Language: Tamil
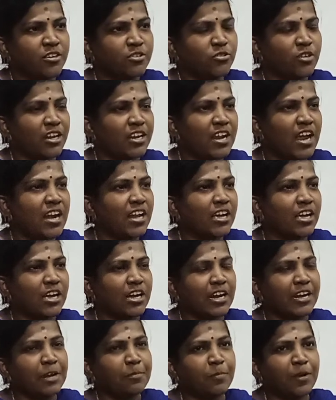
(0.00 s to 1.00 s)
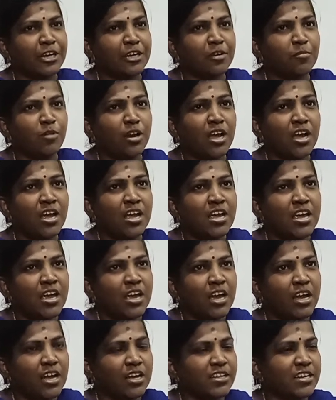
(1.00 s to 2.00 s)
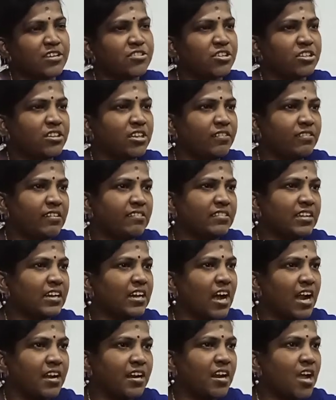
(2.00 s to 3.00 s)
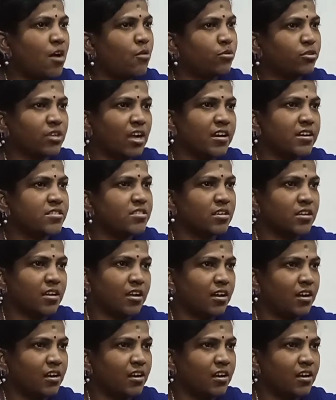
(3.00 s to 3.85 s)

ஸோ என்னால் கனெக்ட் பண்ணிக்க முடியல அது எங்கள் சித்தி வீட்டில் வந்து எனக்கு அண்ணா ஒரு தங்கச்சி